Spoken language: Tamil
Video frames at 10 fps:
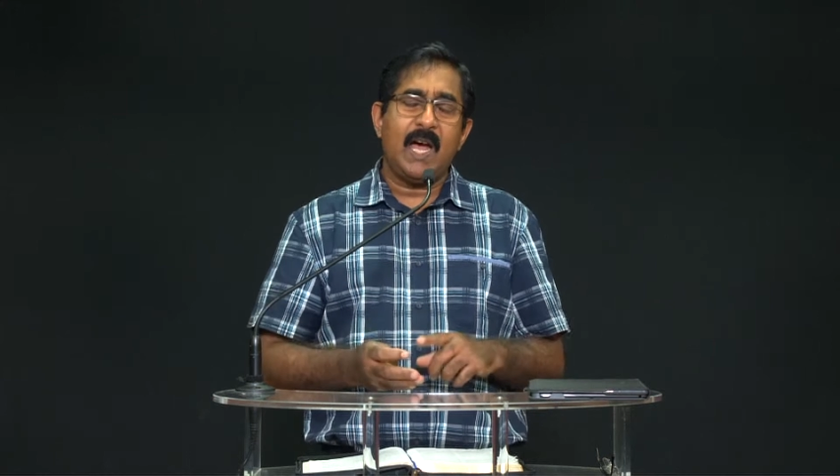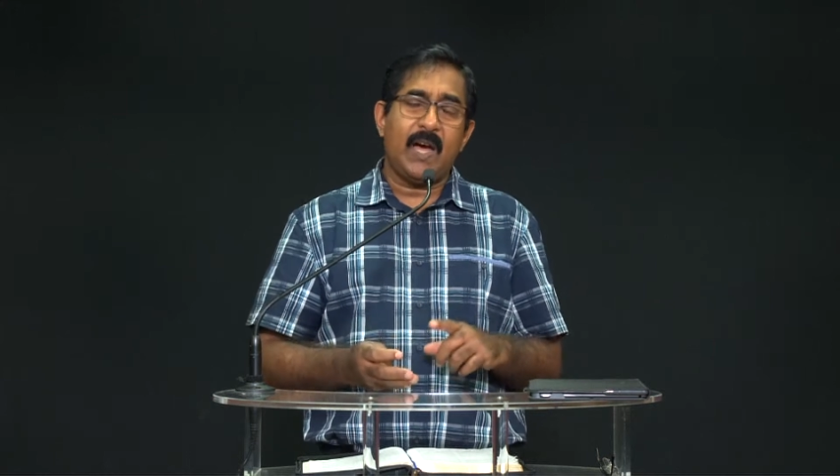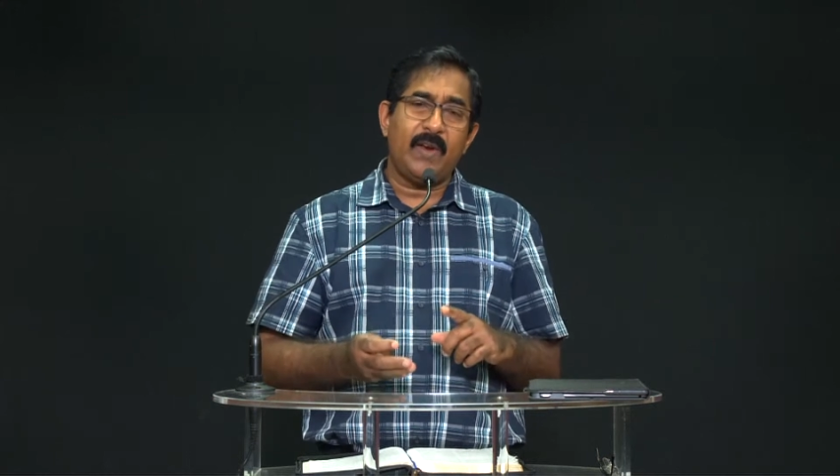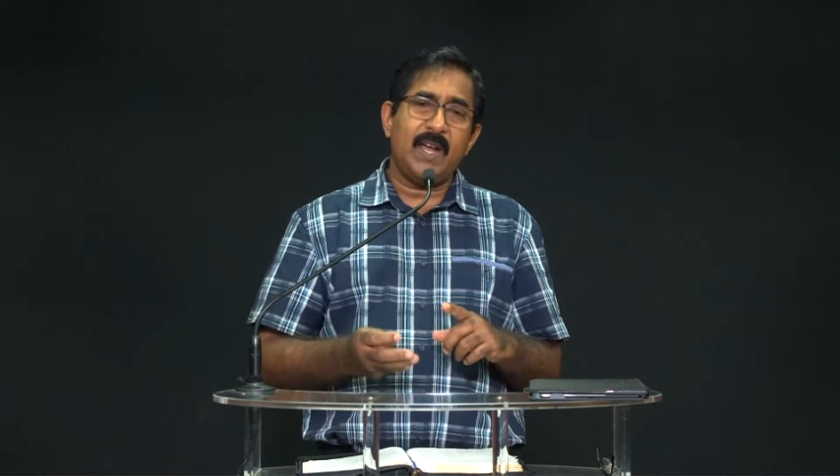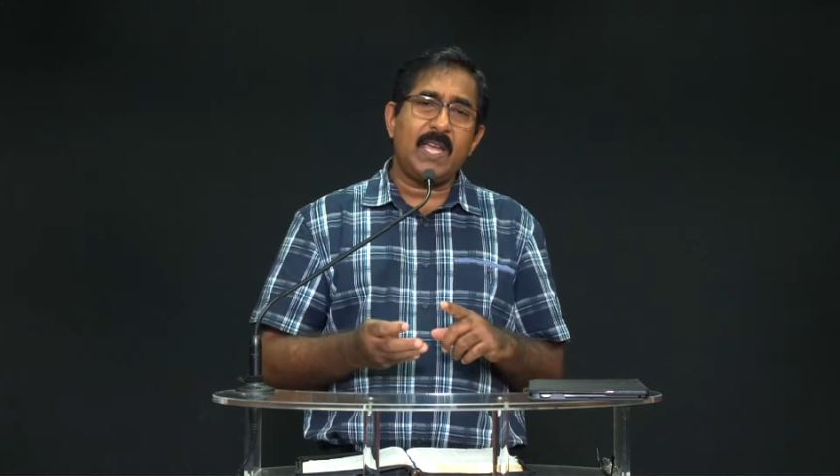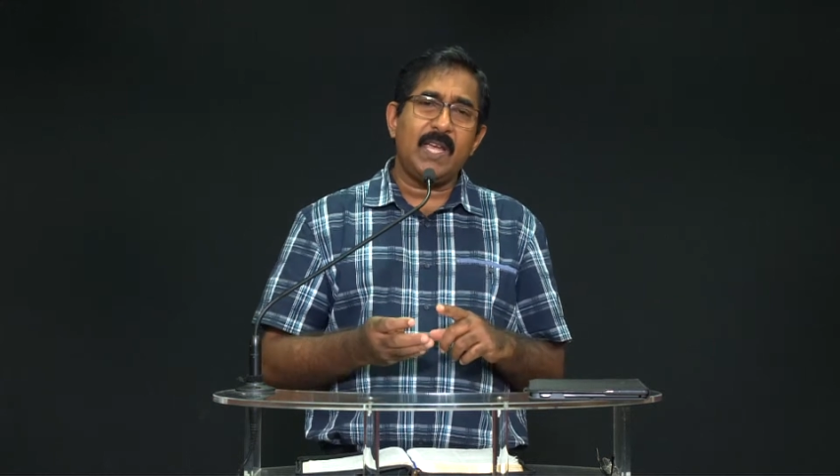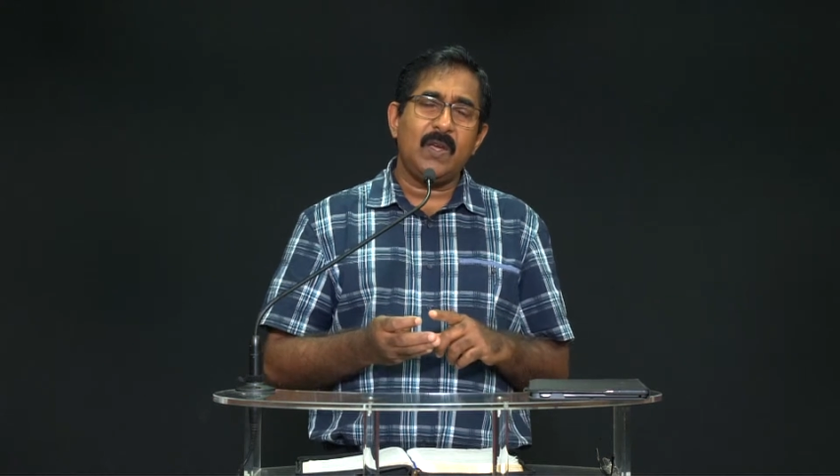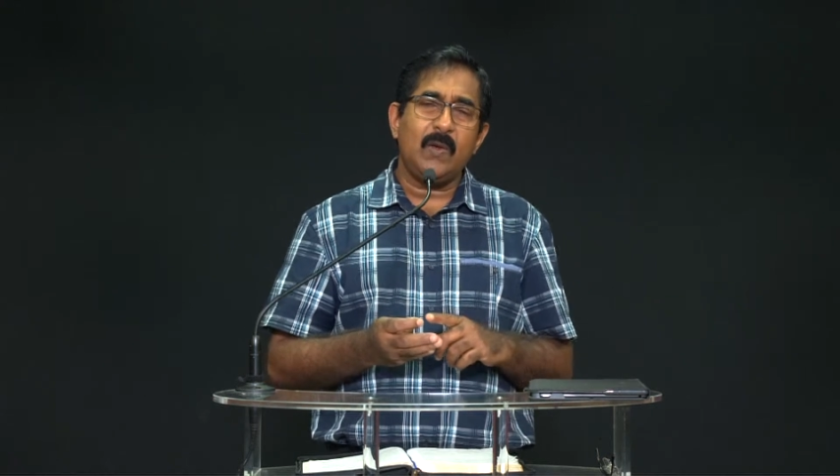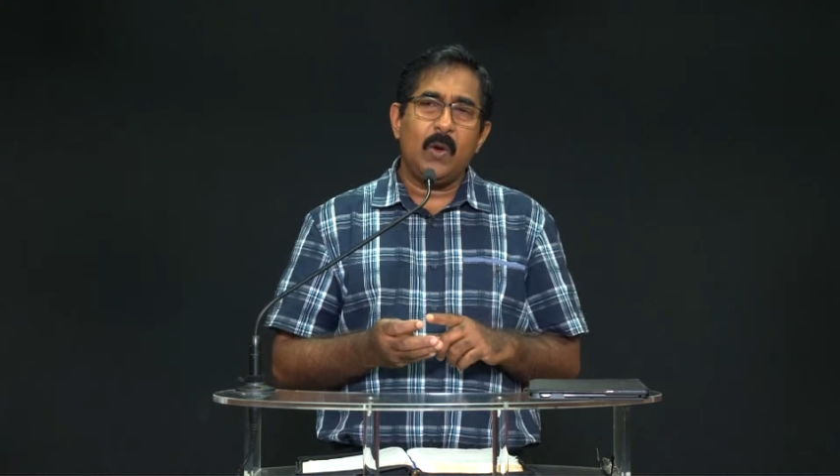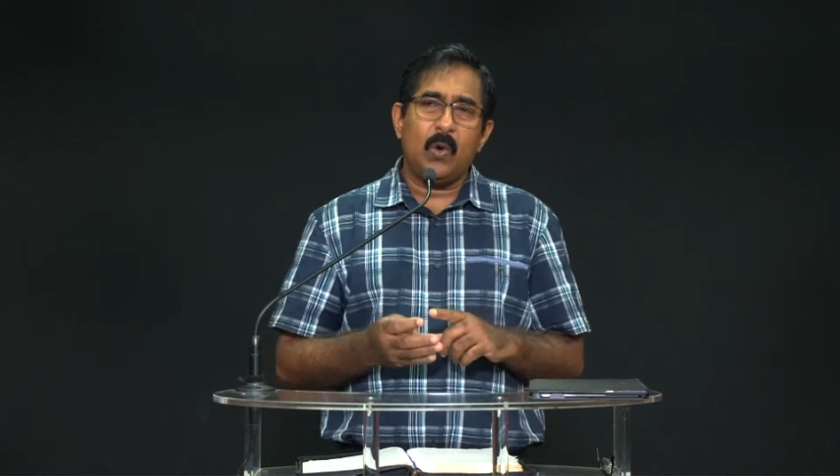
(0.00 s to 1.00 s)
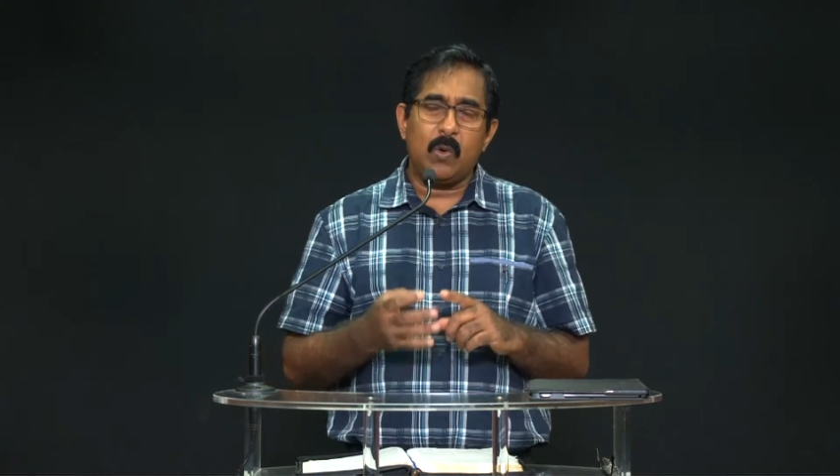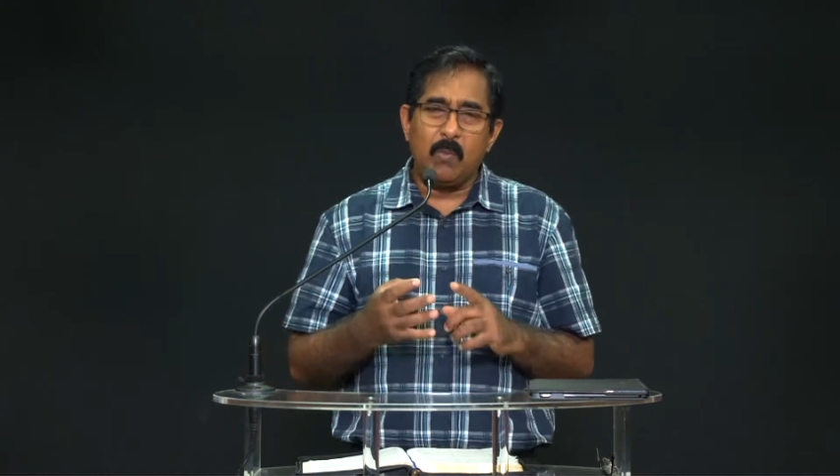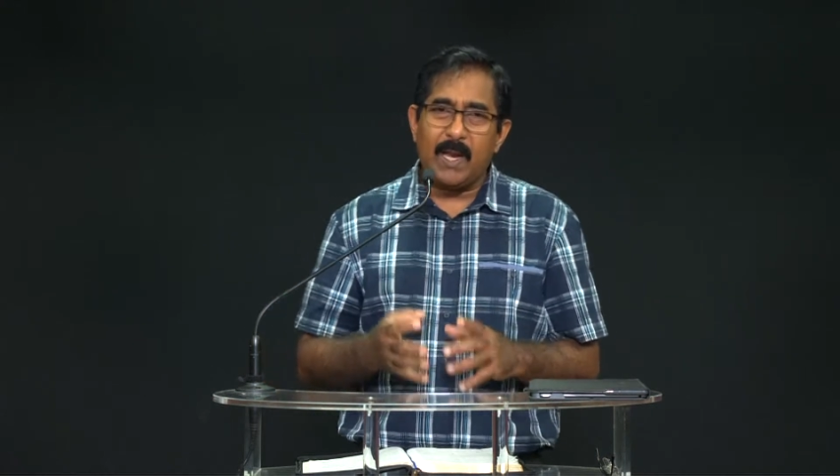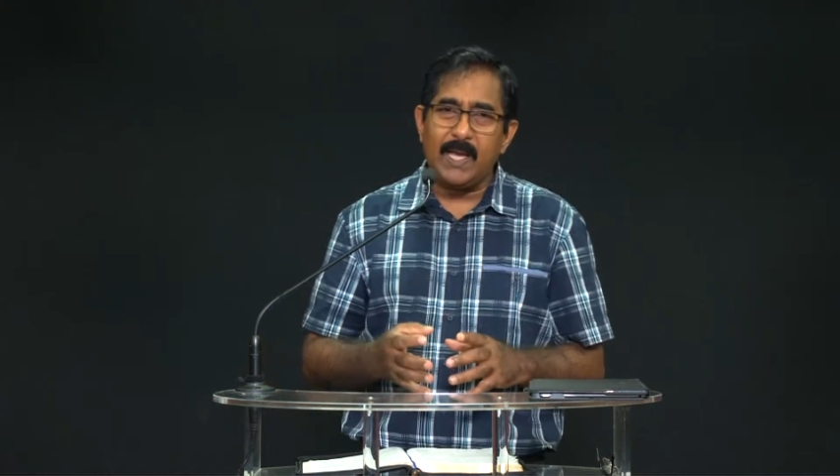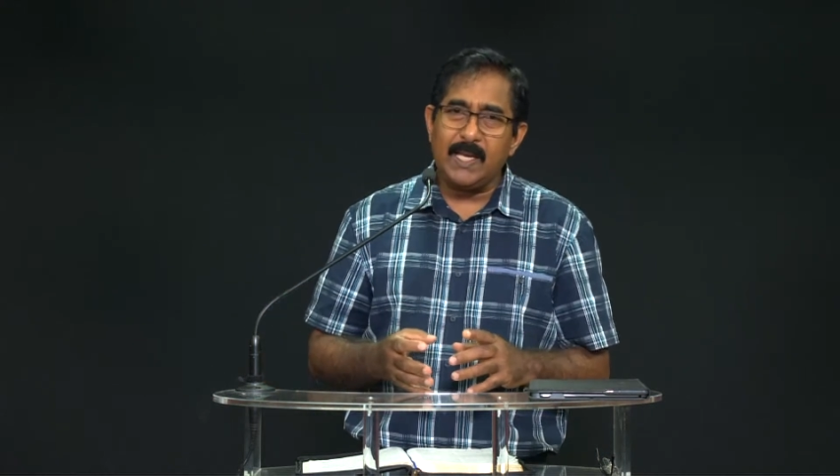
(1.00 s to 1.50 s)
அவர் அங்கே ஒரு
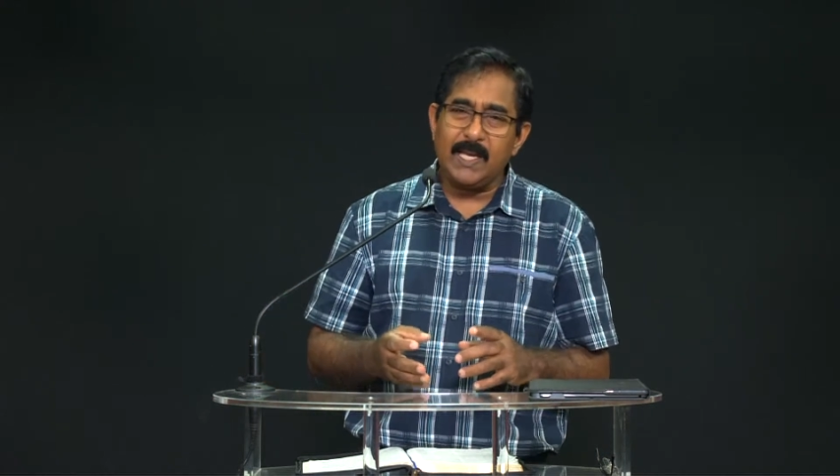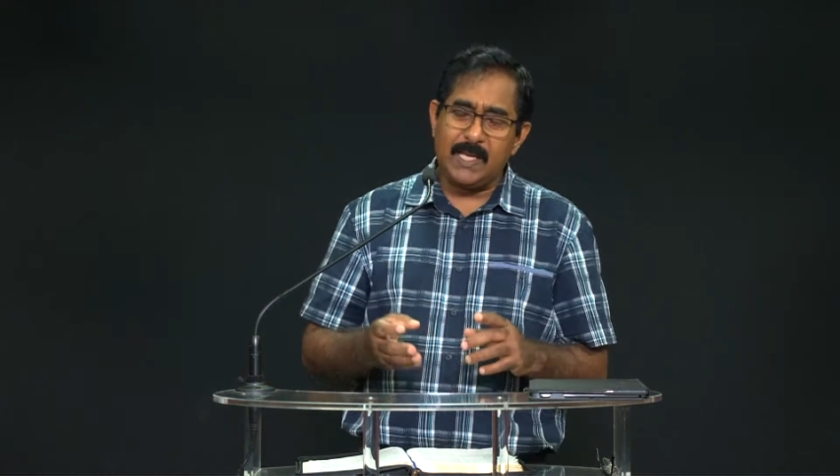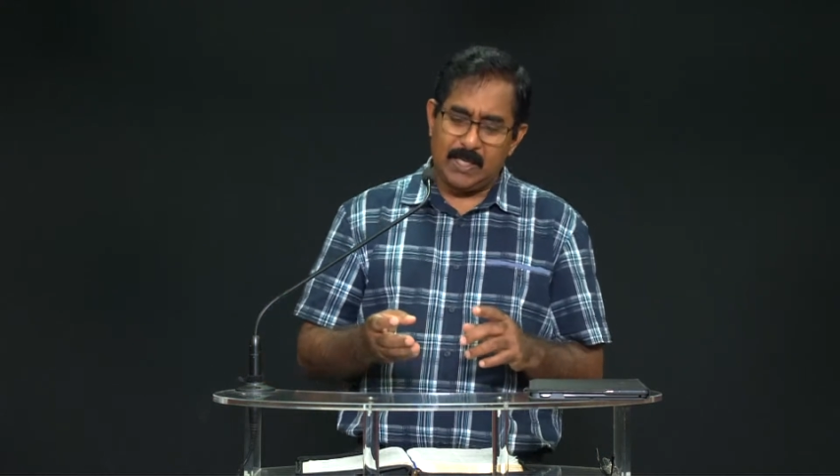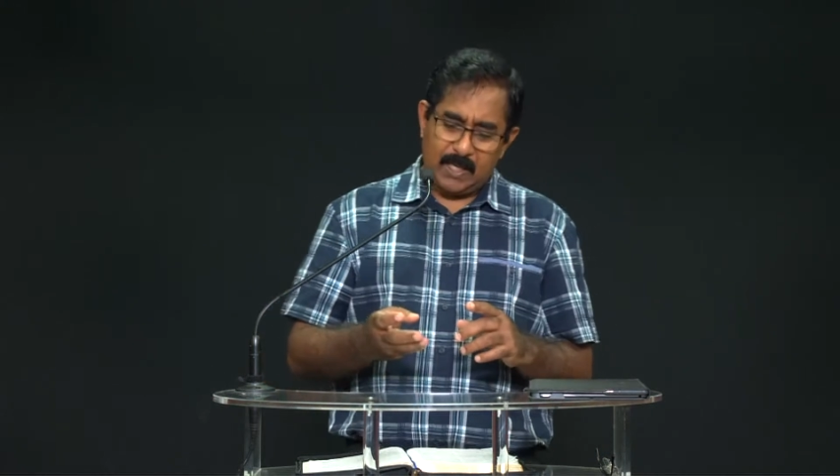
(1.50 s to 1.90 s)
மலையிலே